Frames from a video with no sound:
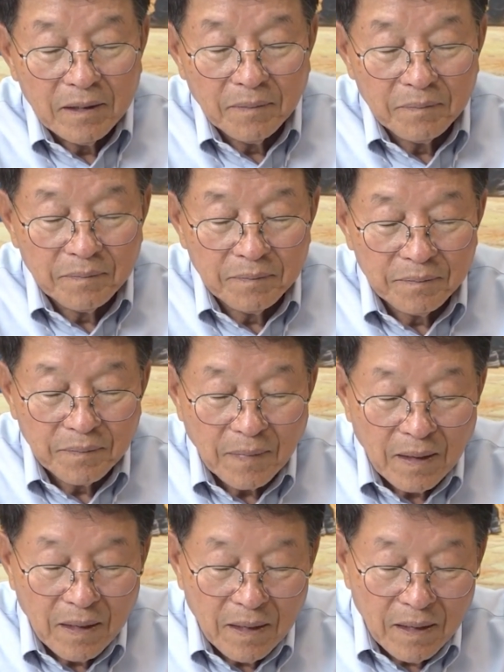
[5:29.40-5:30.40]
참
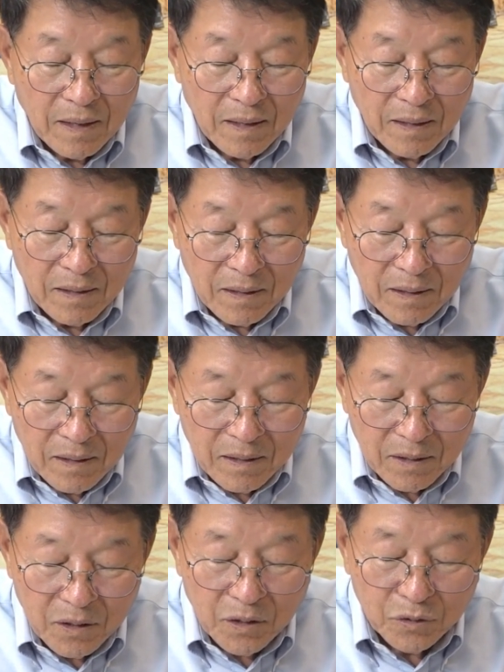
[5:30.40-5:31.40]
어,
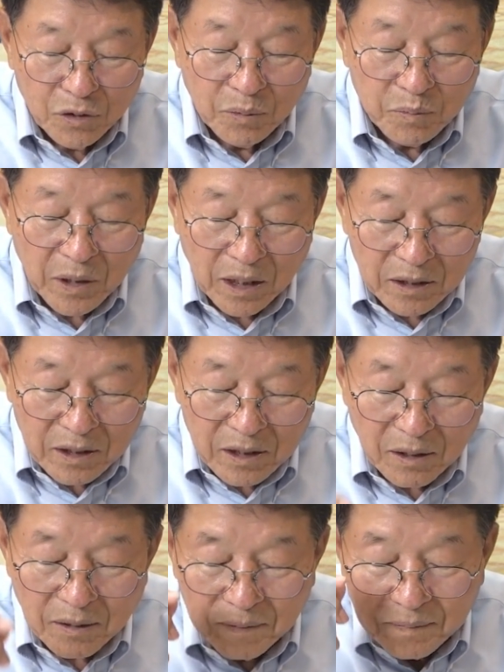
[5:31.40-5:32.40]
쉽지
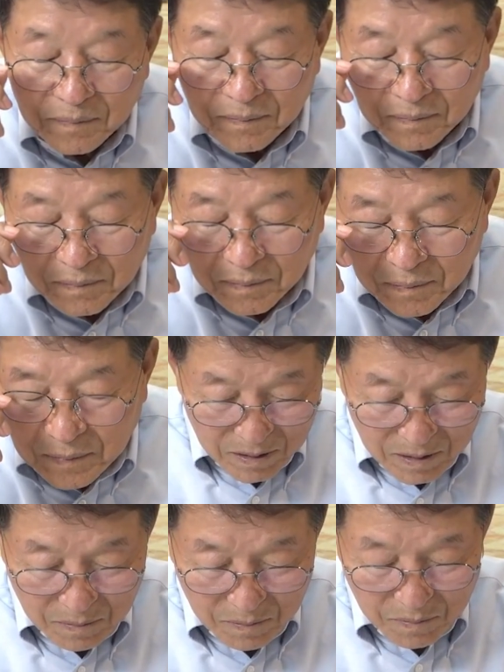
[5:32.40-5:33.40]
않지요.
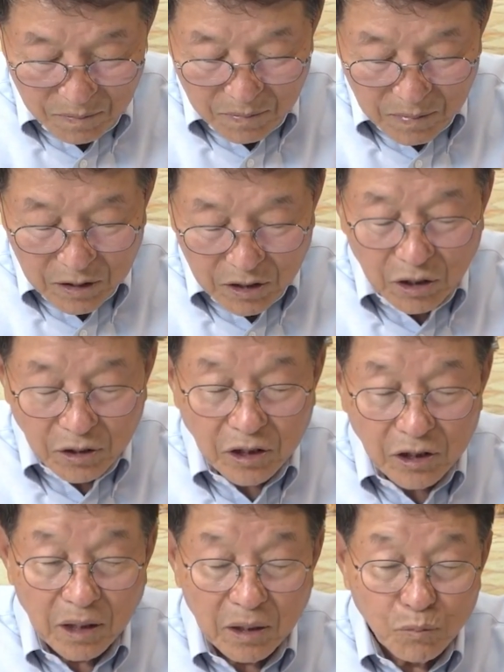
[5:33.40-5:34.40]
좀
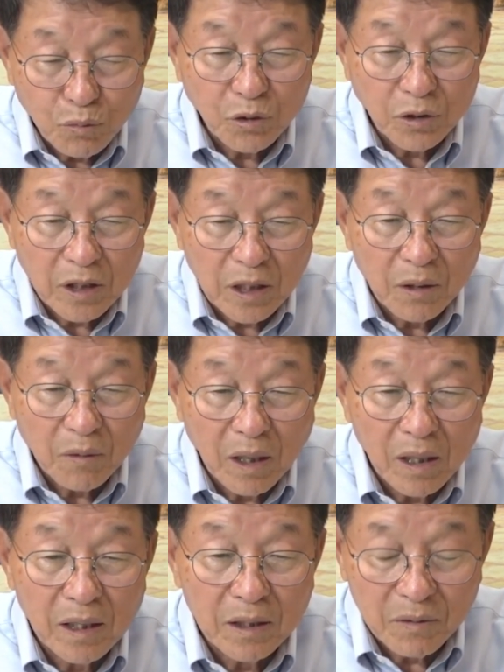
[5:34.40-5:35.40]
정치적인 문제에
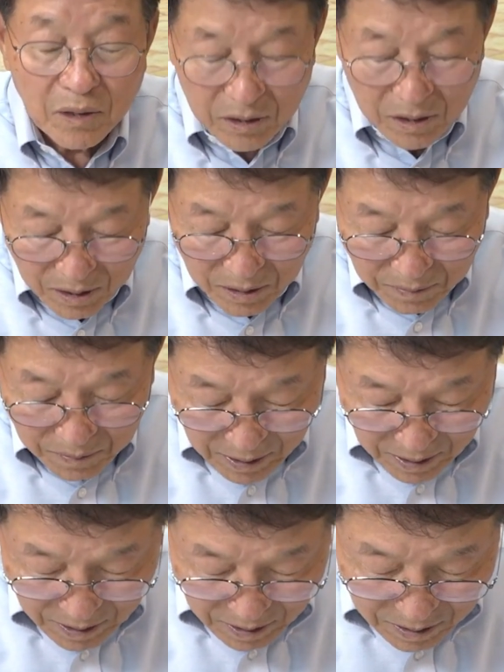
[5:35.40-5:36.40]
관련돼서는
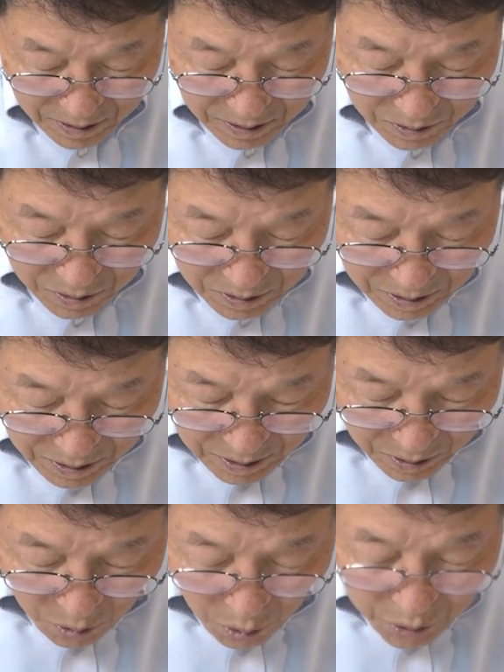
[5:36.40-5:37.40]
그런
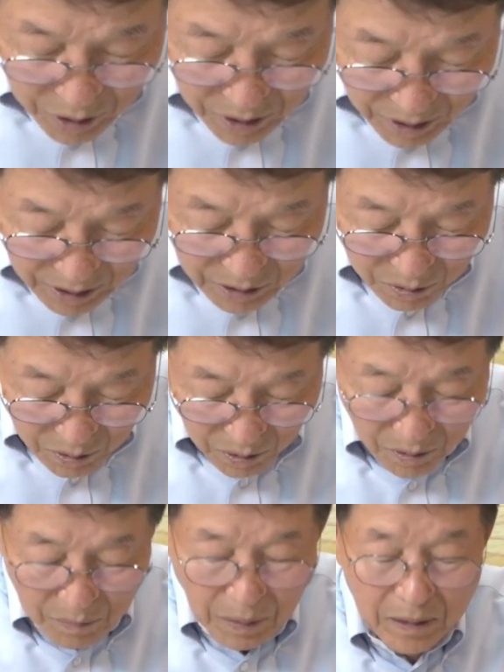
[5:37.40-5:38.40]
호의를
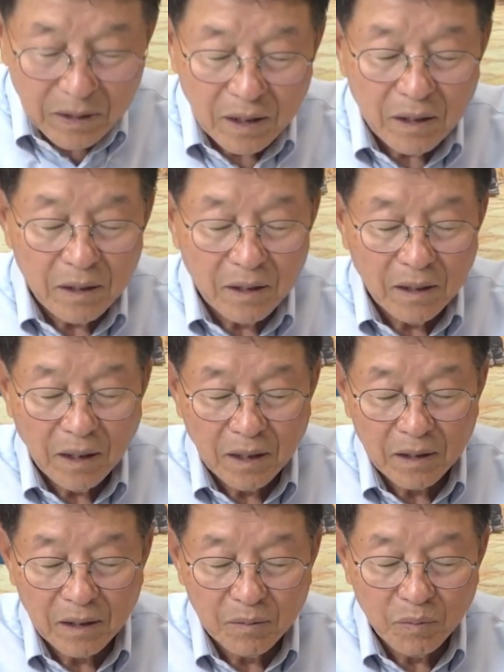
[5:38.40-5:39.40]
가지고
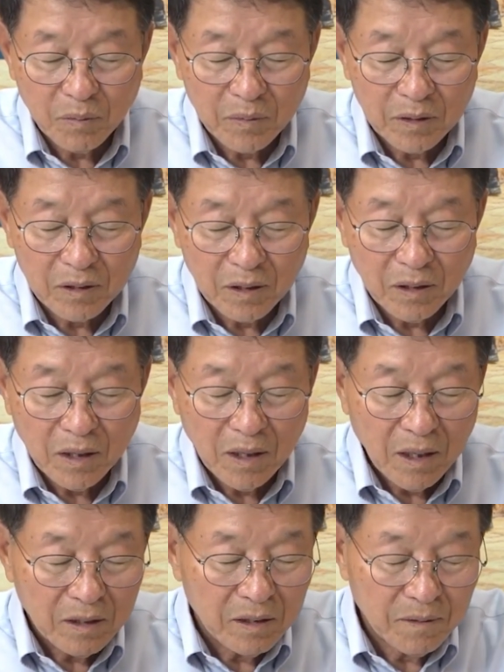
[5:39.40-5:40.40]
판결한 걸 보면서
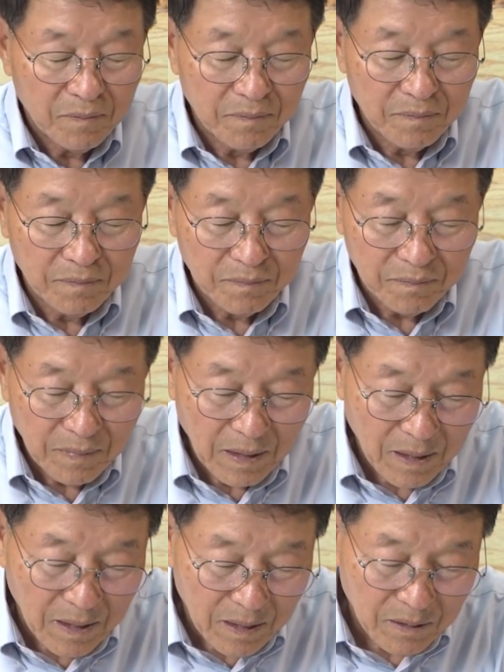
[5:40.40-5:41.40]
좀
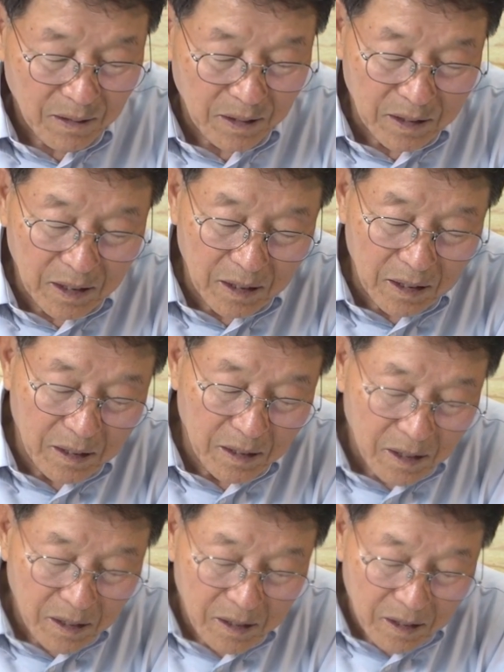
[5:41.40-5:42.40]

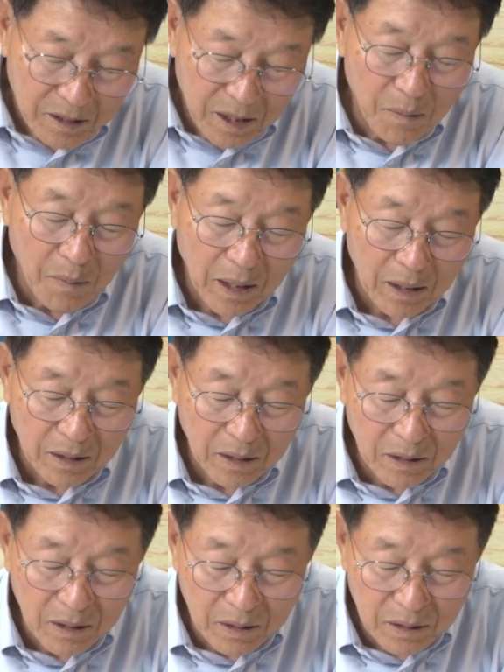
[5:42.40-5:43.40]
굉장히 실망한
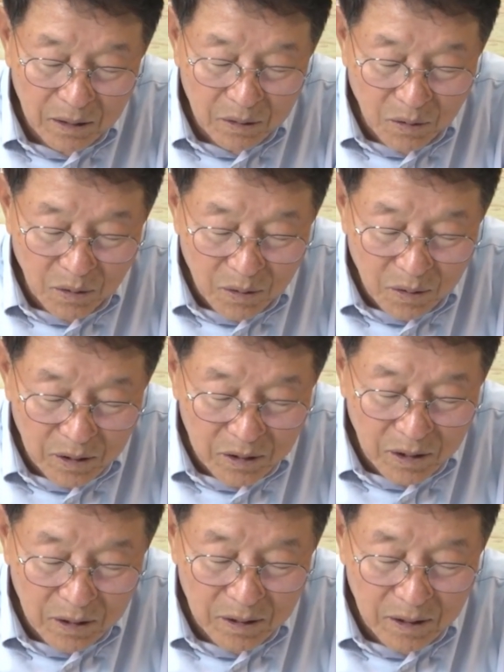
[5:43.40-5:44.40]
그런 것도
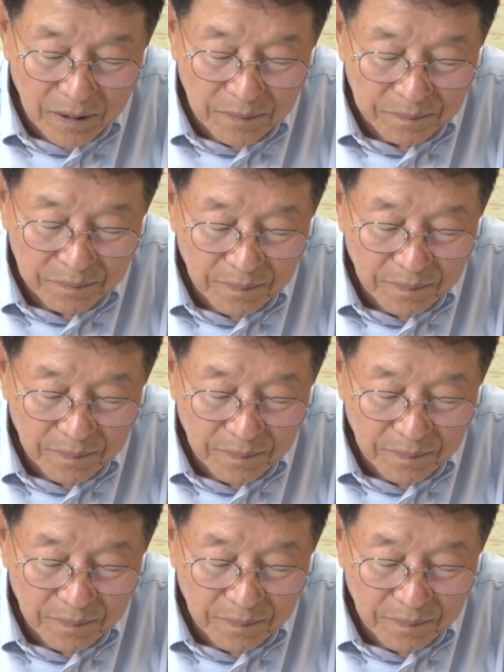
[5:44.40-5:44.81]
있었는데